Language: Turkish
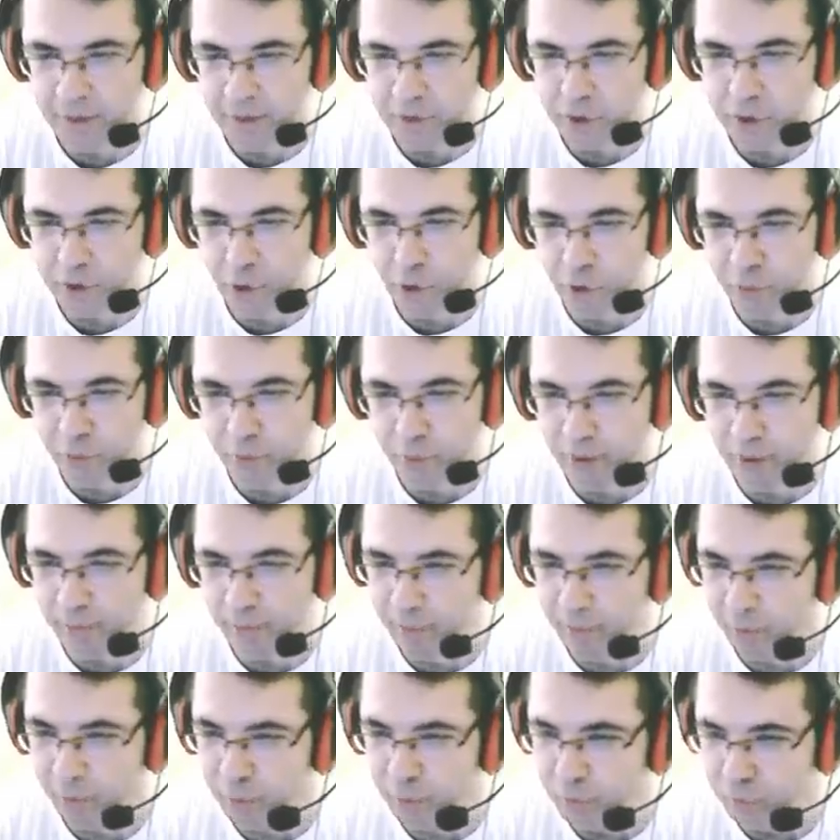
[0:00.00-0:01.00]
şey olur böyle
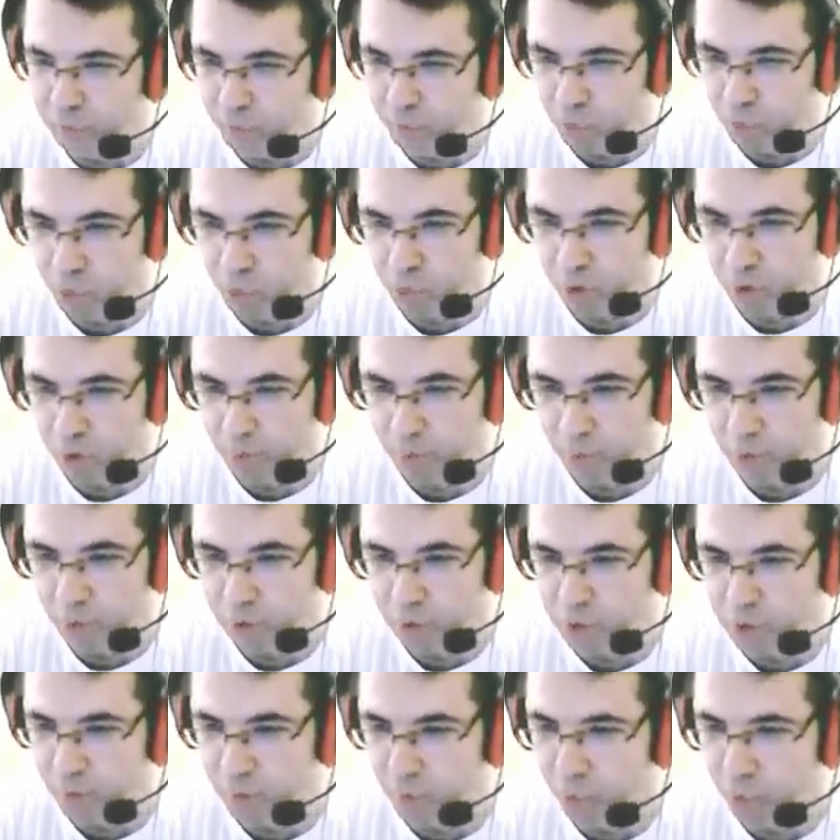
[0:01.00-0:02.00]
bak Böyle böyle
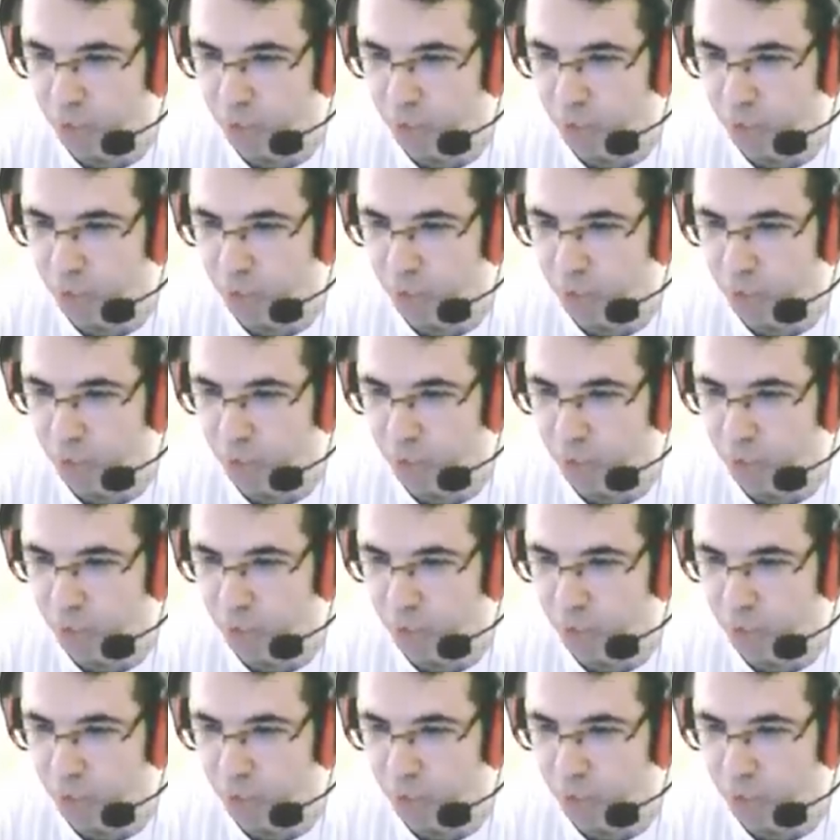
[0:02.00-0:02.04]
işte bak.